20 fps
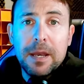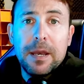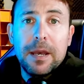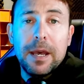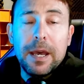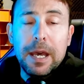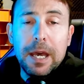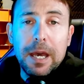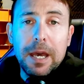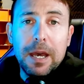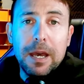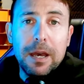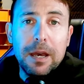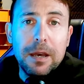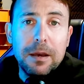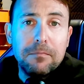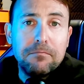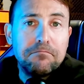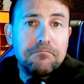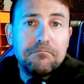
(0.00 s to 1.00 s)

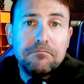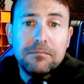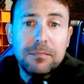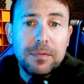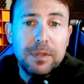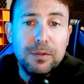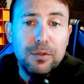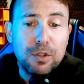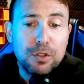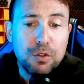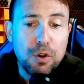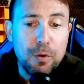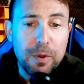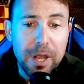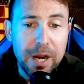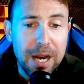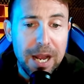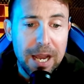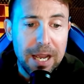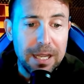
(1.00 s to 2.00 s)
eh, nos
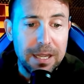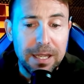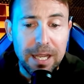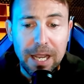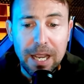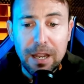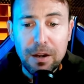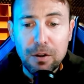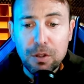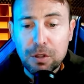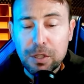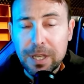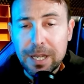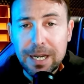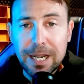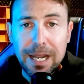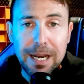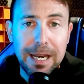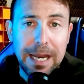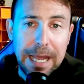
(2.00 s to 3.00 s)
gobierna gente que no
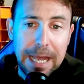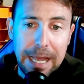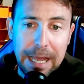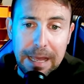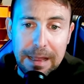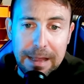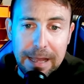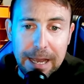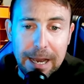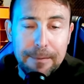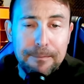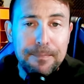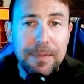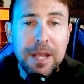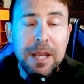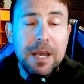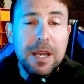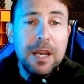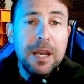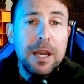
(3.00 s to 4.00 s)
tiene ni idea.
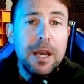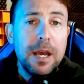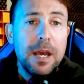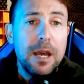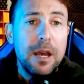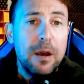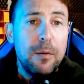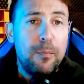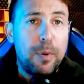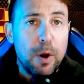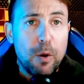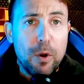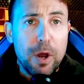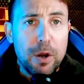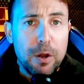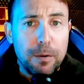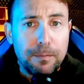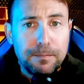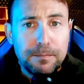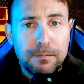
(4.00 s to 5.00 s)
Pero
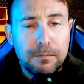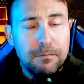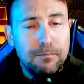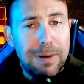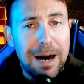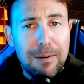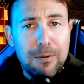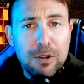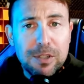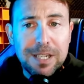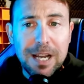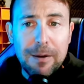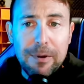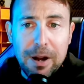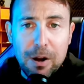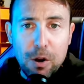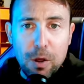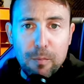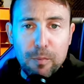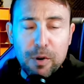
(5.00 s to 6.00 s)
bueno, vamos a
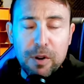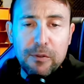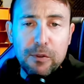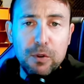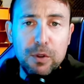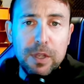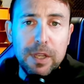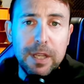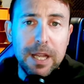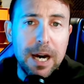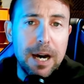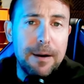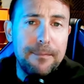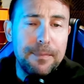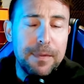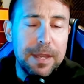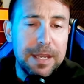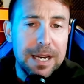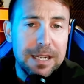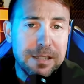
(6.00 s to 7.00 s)
verlo en profundidad
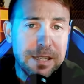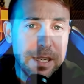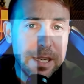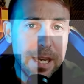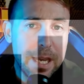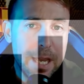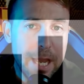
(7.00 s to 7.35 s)
y así que